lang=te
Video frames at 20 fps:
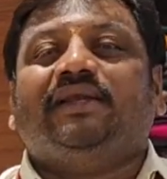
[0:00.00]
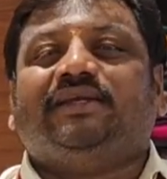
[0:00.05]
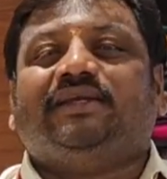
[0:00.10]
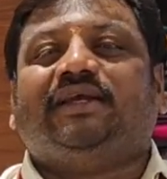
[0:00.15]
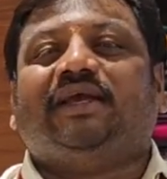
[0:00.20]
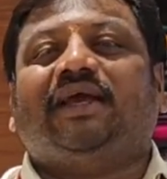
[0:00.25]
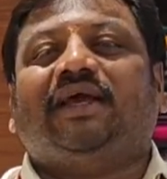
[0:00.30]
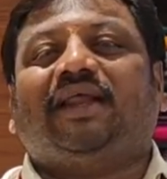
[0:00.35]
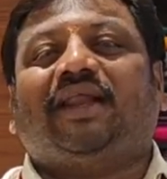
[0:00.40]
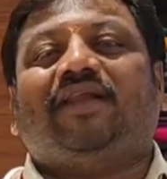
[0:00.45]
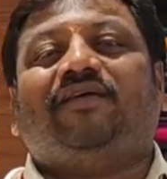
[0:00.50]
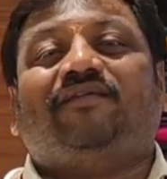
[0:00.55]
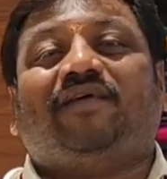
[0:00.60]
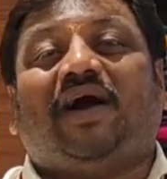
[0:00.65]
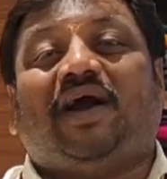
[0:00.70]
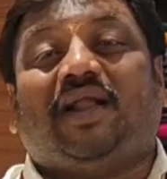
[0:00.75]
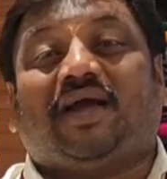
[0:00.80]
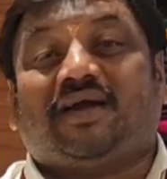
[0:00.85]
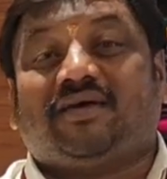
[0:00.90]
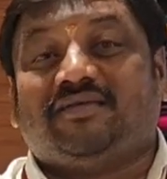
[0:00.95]
చీరల
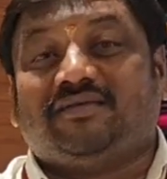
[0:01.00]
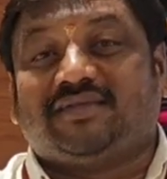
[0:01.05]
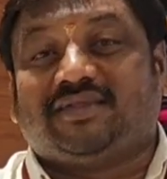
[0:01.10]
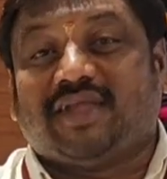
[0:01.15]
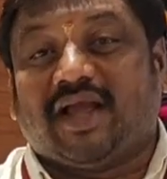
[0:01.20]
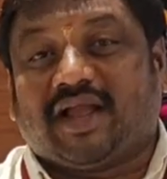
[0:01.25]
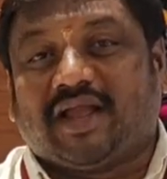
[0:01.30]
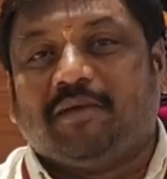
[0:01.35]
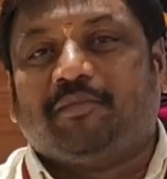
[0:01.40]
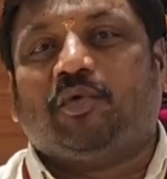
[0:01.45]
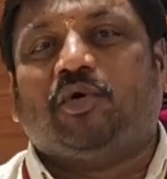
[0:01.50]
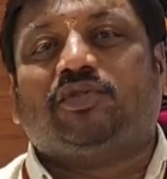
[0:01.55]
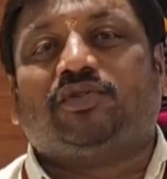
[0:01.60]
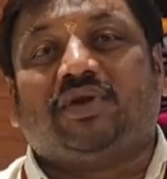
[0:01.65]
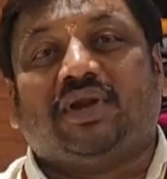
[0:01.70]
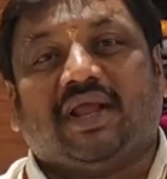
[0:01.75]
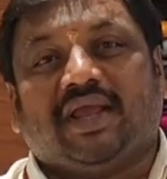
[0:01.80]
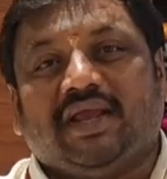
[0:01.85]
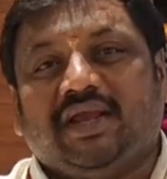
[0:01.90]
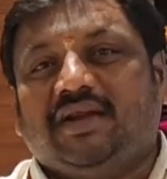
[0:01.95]
వాడకం
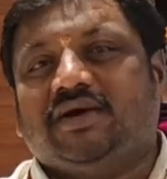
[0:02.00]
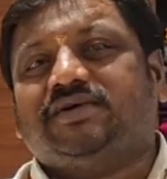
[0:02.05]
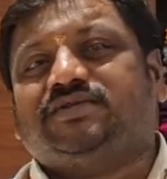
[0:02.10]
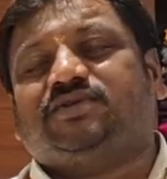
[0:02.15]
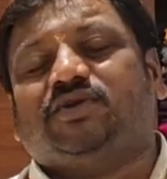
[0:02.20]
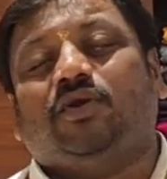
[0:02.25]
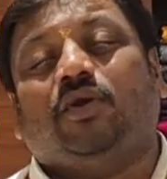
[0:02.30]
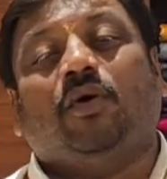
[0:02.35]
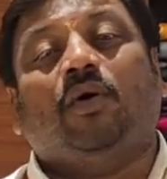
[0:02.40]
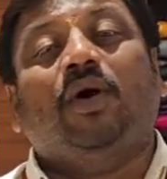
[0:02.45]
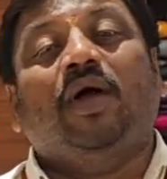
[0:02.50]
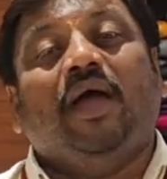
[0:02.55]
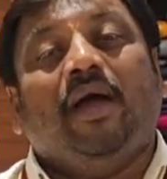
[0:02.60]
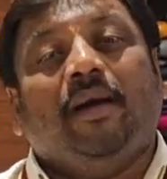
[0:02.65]
తగ్గిపోతున్న ఈ రోజుల్లో